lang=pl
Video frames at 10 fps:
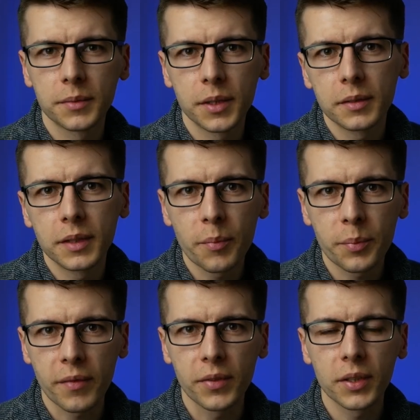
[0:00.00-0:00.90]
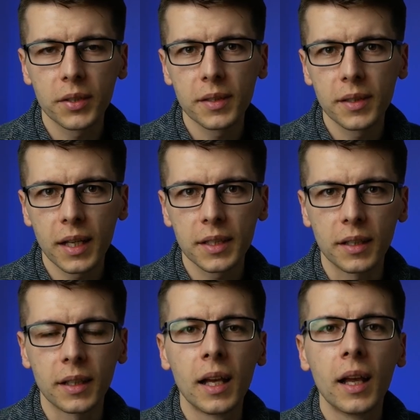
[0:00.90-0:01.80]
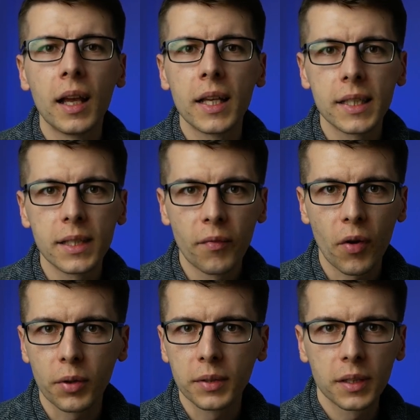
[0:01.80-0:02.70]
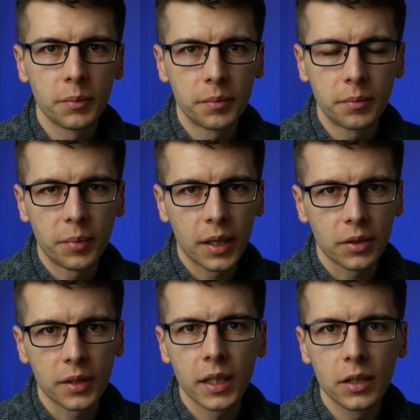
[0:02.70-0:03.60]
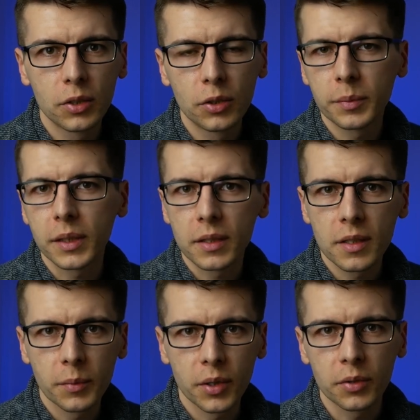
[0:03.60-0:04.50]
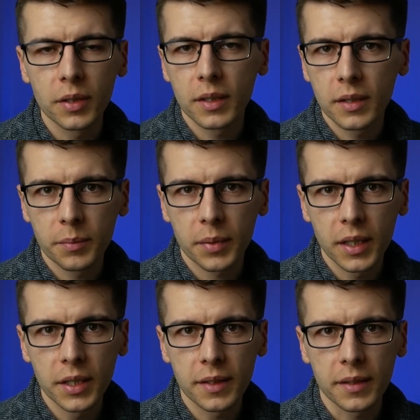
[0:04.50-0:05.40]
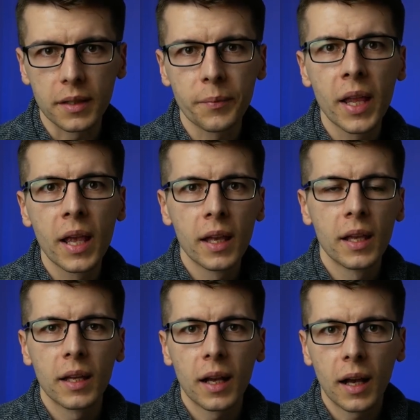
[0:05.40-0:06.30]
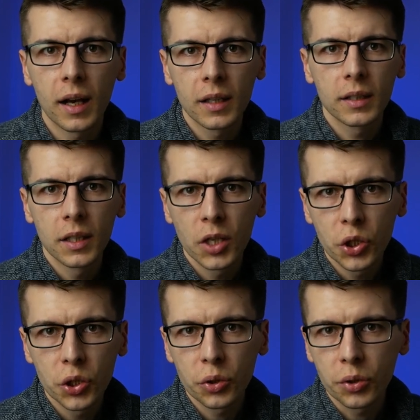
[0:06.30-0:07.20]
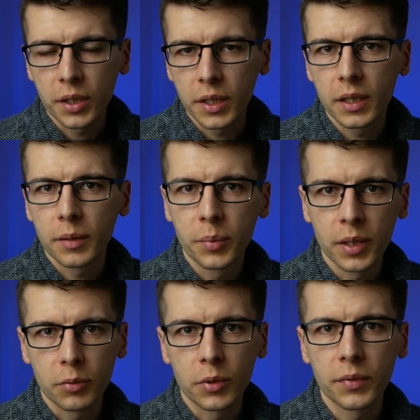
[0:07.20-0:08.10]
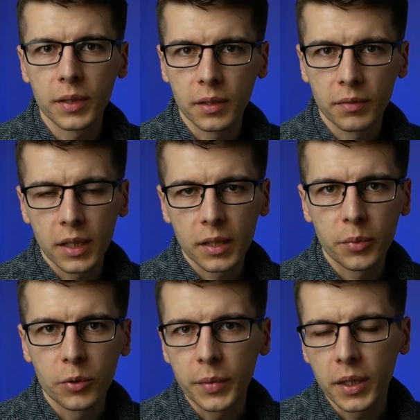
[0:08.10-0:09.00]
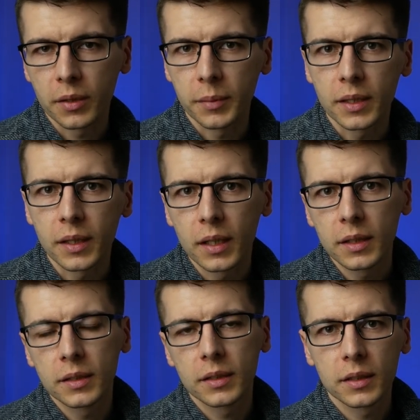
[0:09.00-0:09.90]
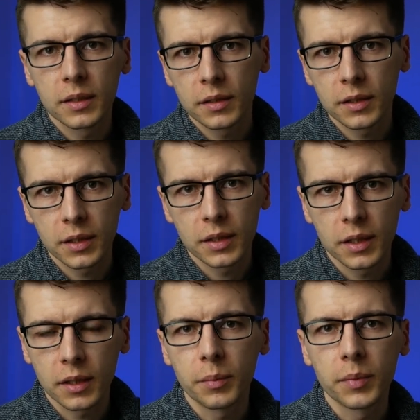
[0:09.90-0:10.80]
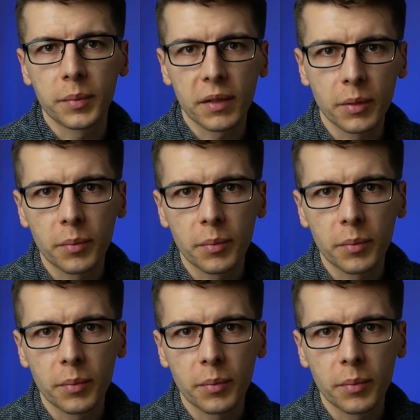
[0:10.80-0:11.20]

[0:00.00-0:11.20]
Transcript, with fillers: No, na pewno to znacie. Swąd palonej gumy, smród spalenizny. A czujnik pyłów 2,5 mikrometra, yy, czyli tych naprawdę